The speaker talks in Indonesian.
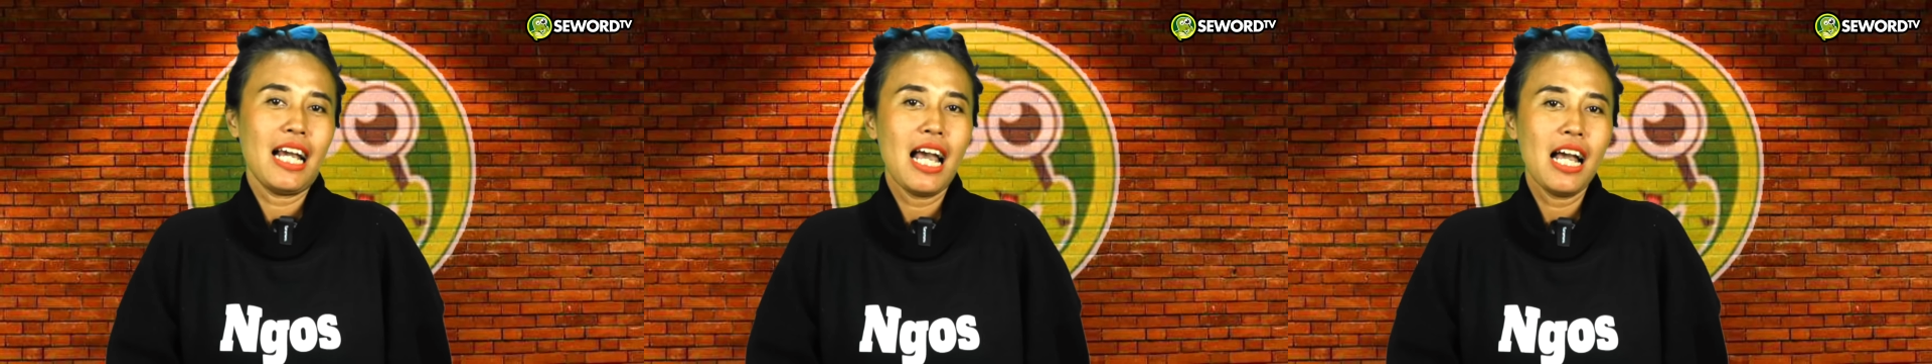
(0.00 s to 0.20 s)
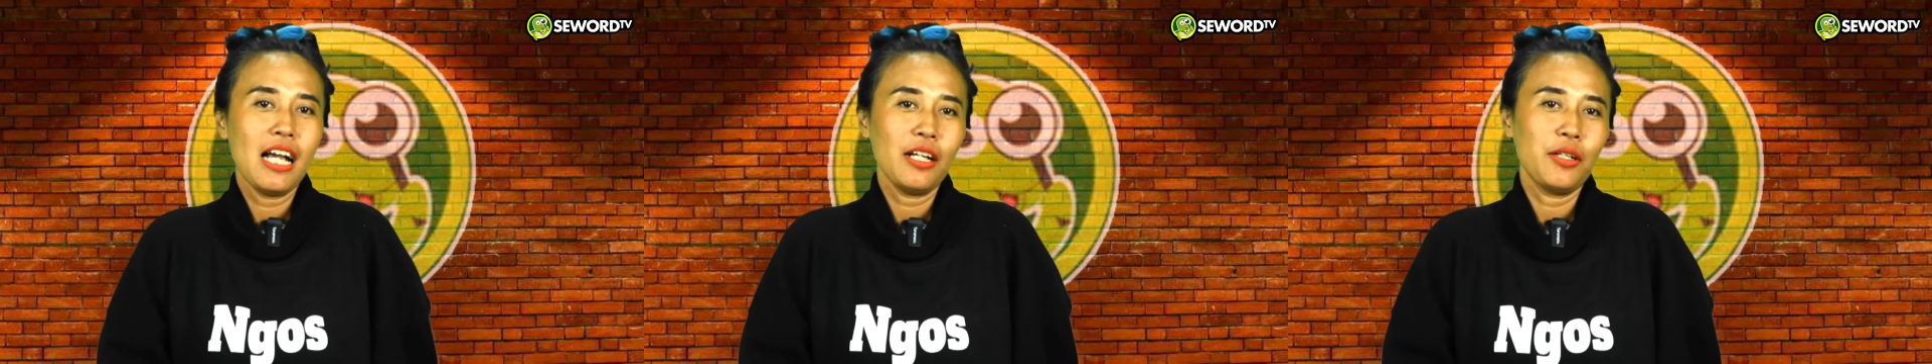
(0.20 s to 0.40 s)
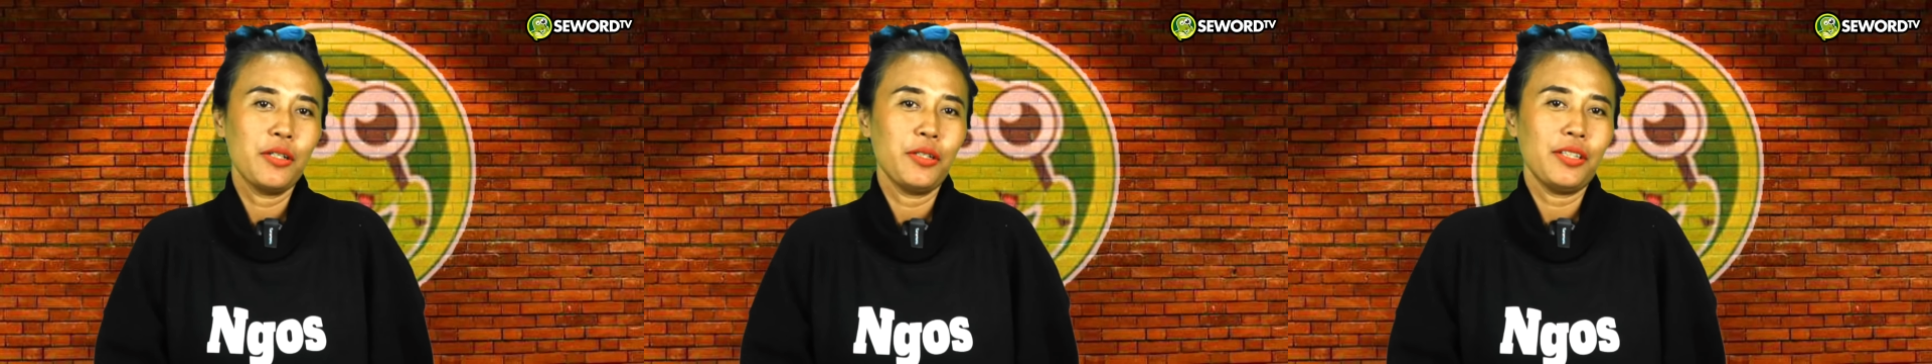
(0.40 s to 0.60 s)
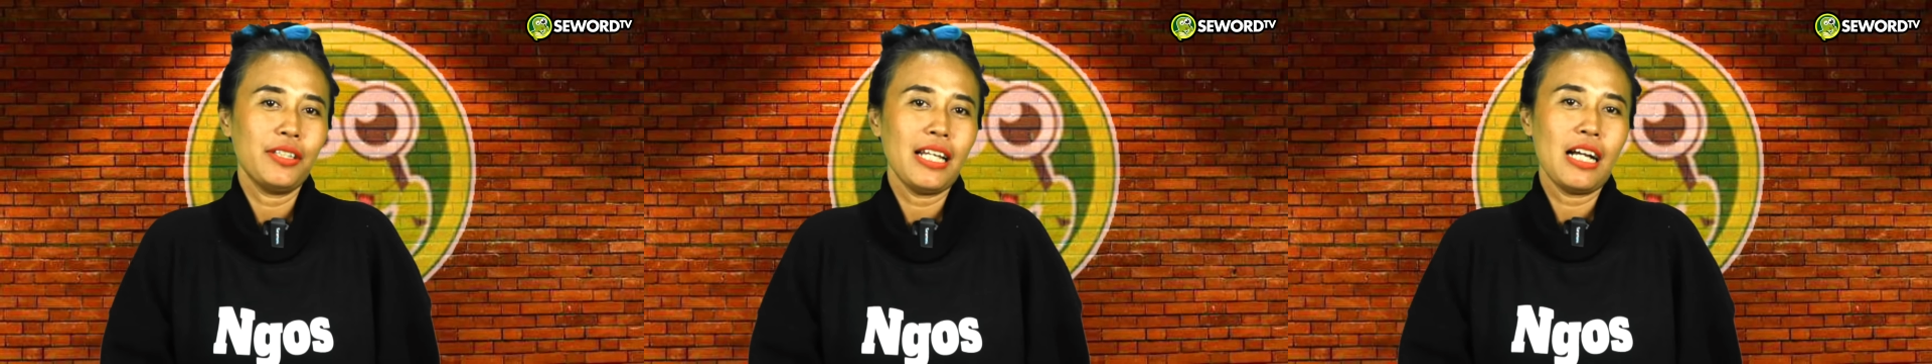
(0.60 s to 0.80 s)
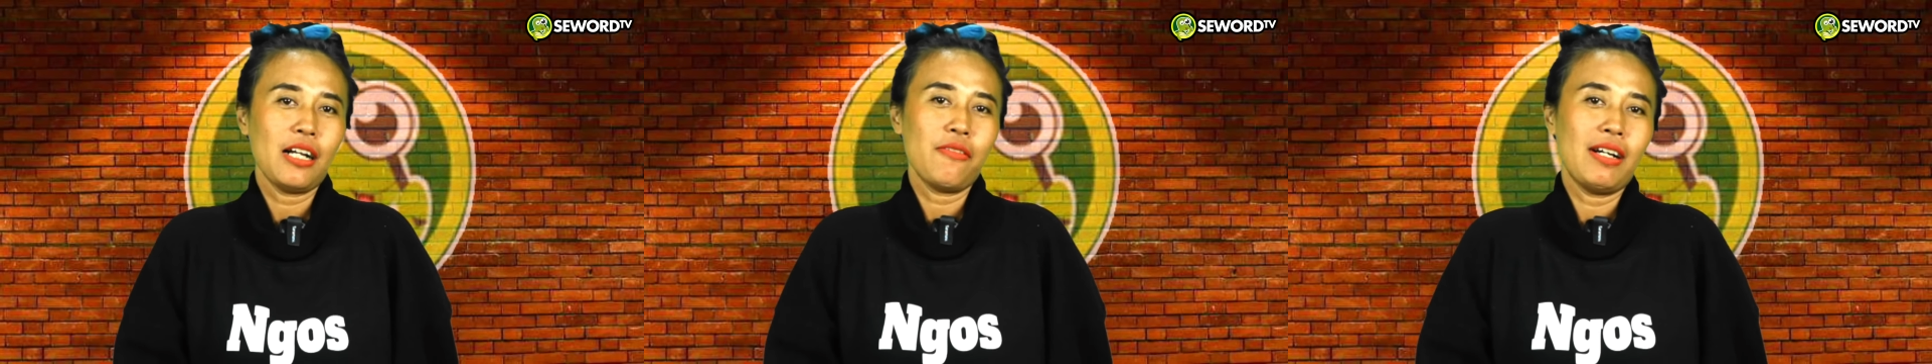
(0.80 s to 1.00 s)

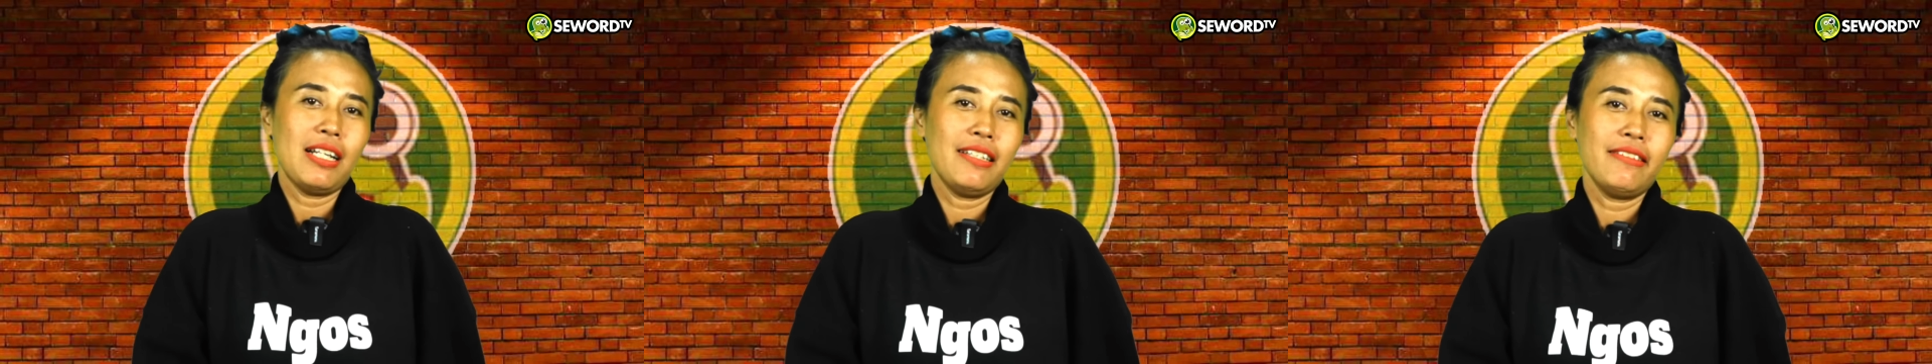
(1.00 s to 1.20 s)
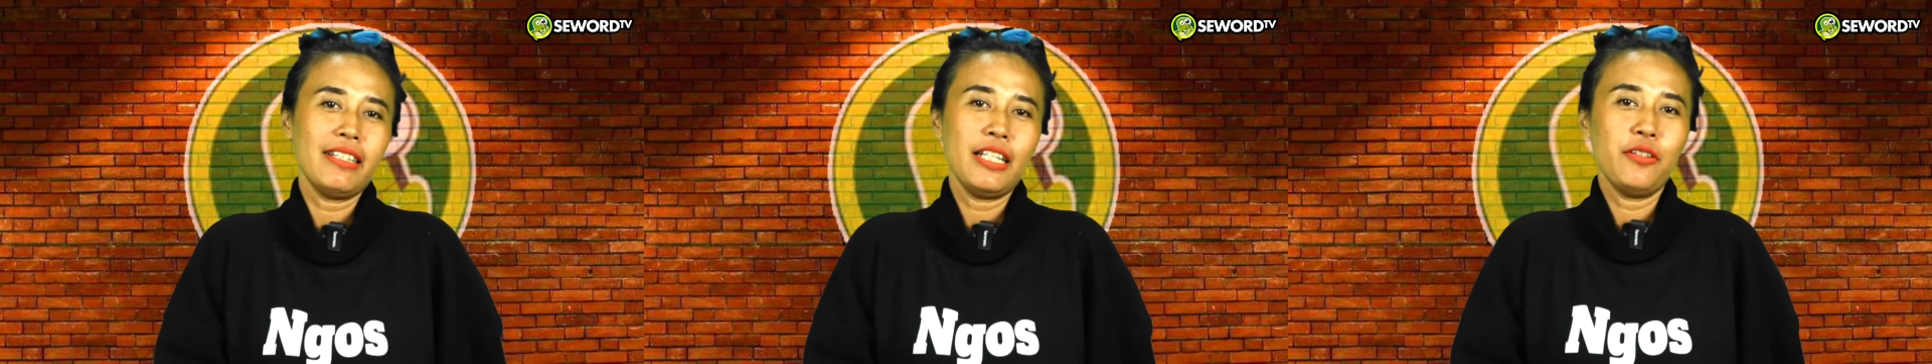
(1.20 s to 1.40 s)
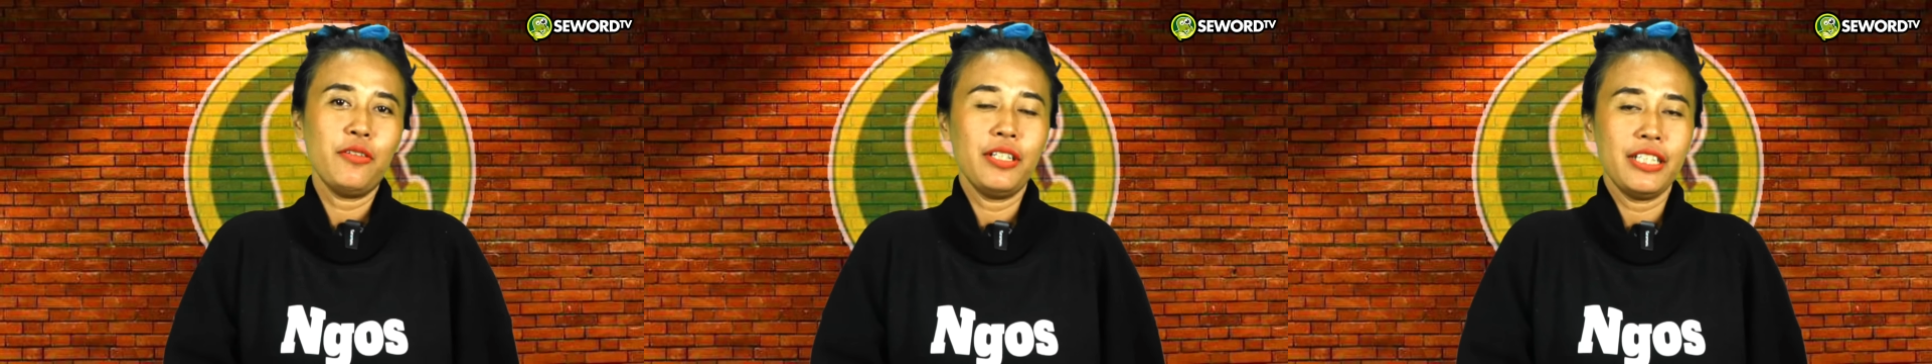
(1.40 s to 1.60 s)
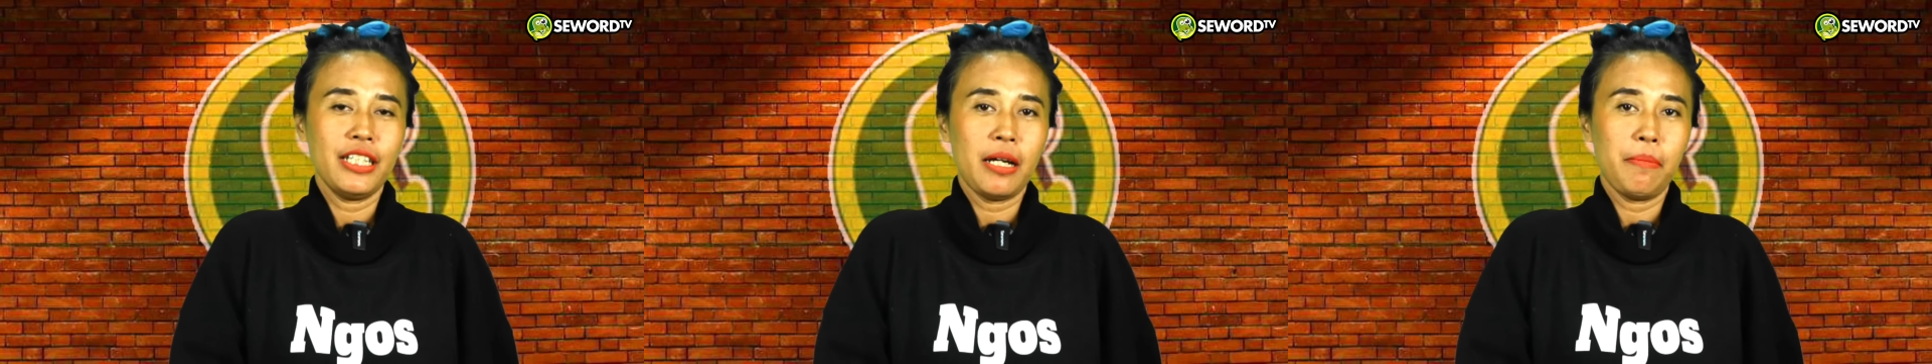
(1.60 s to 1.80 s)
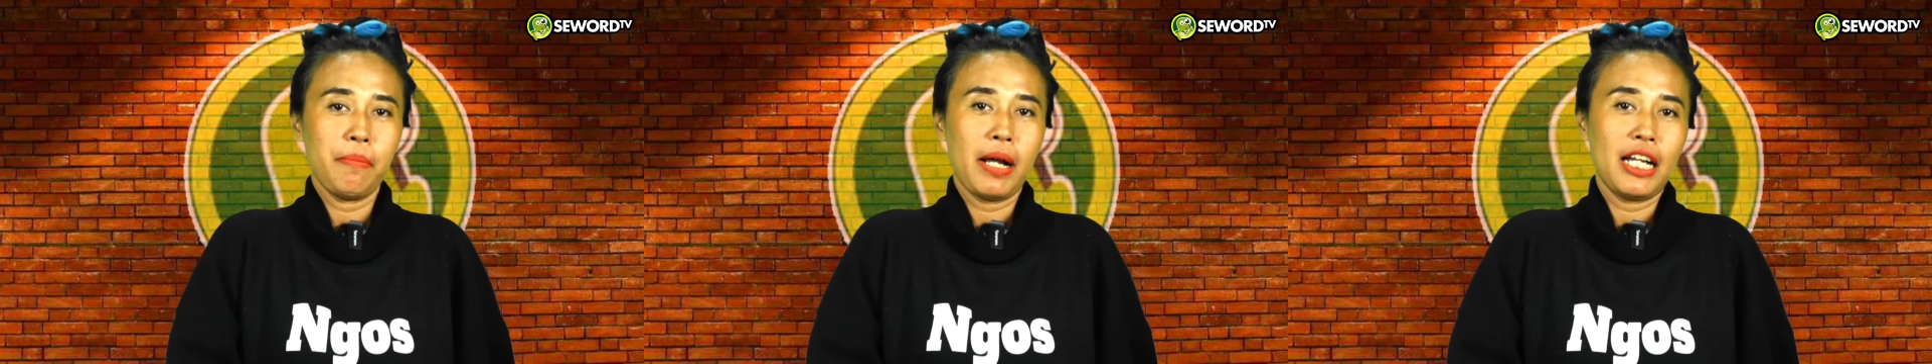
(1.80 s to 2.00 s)
anggota Koalisi
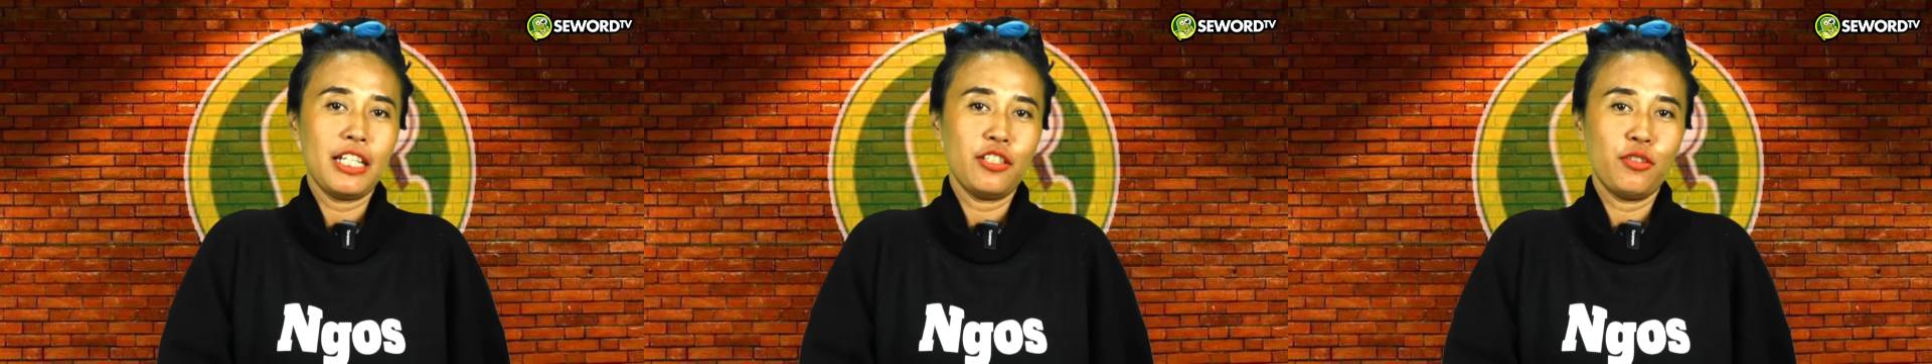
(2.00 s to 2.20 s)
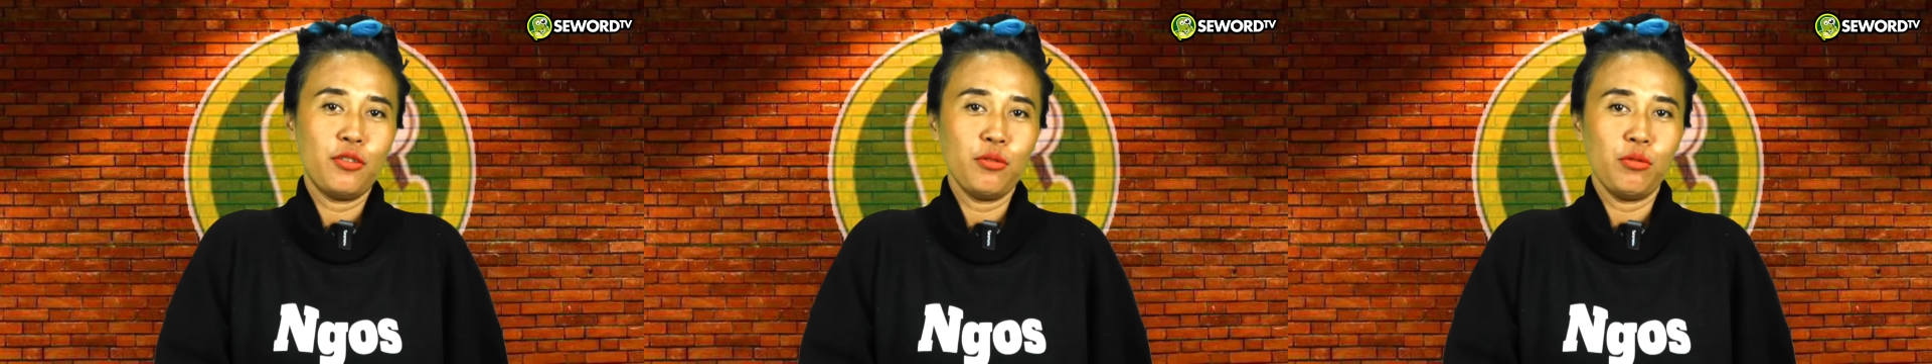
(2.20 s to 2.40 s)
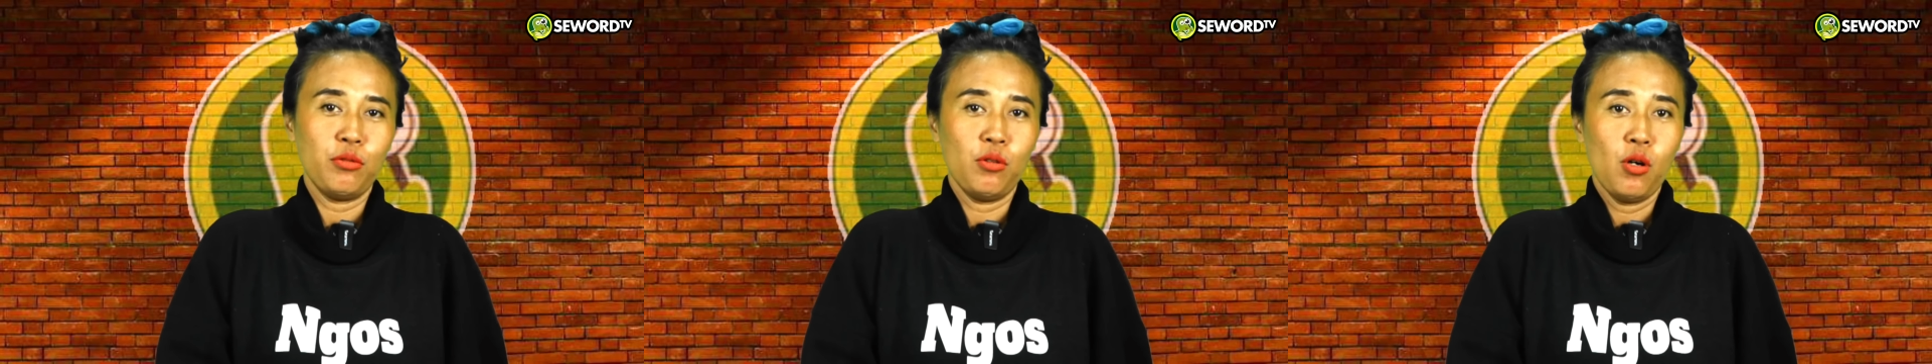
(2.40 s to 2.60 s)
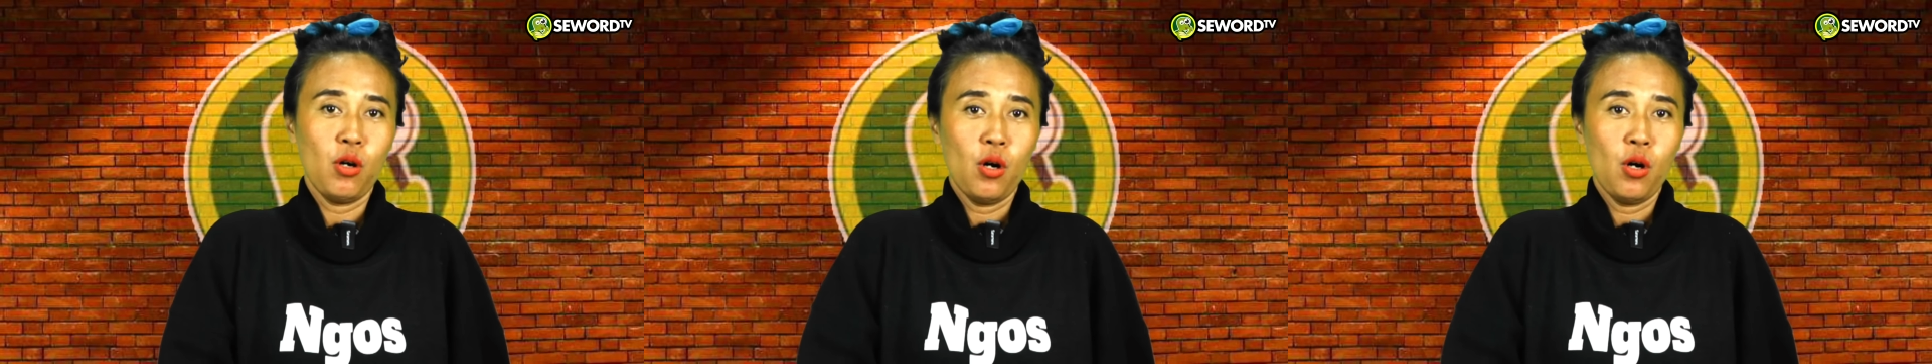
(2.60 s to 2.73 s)
Indonesia Maju,